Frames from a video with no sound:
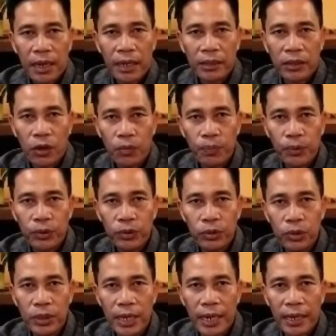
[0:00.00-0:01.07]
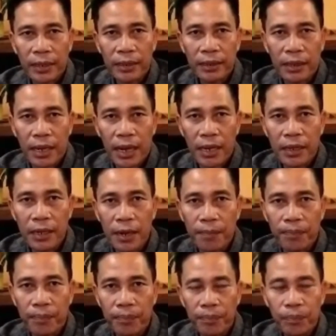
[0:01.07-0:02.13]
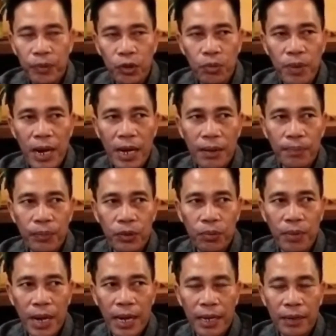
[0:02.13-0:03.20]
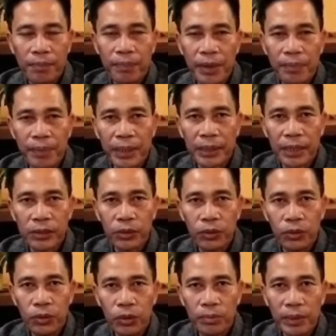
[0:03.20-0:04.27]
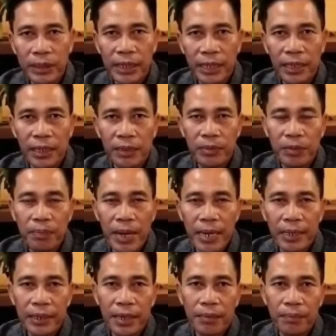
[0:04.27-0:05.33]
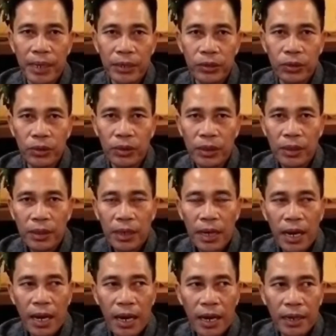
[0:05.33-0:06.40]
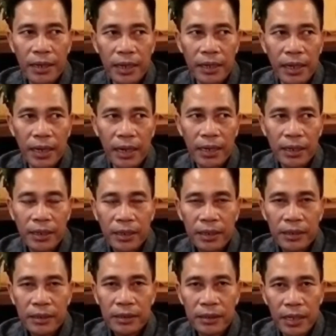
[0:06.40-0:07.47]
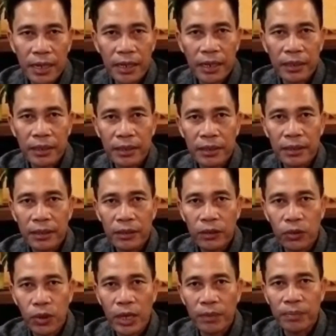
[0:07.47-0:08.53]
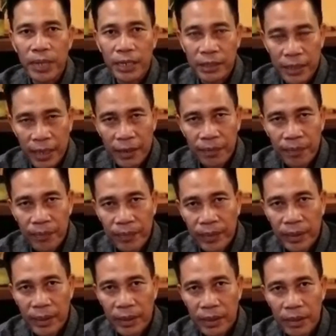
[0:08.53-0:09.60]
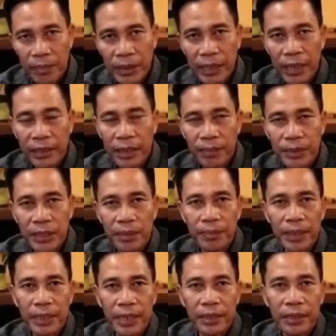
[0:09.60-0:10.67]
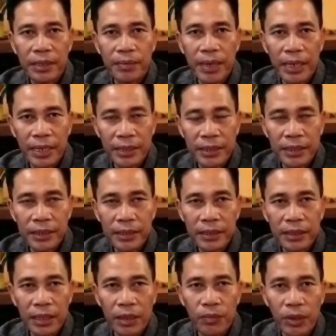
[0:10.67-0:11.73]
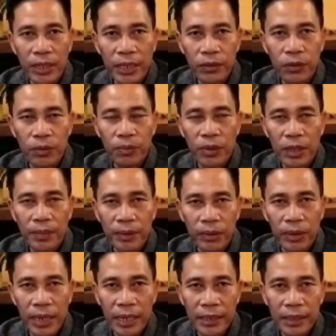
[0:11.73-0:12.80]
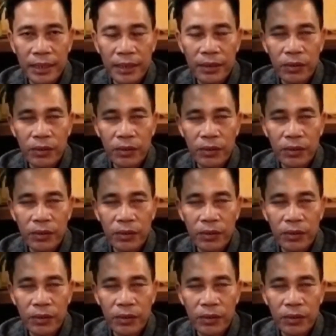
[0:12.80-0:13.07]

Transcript: ataupun juga terhadap perubahan-perubahan P4S untuk menjadi lebih baik dan maju adalah sangat luar biasa. Demikian kami sampaikan. Terima kasih. Assalamualaikum warahmatullahi